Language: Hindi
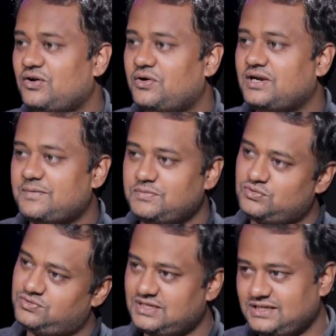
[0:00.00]
और आपने
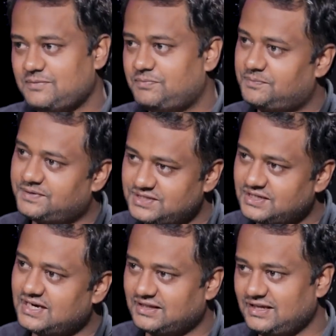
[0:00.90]
सोचा कि आप
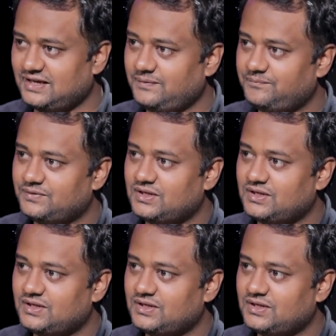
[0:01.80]
प्रिपरेशन करते हैं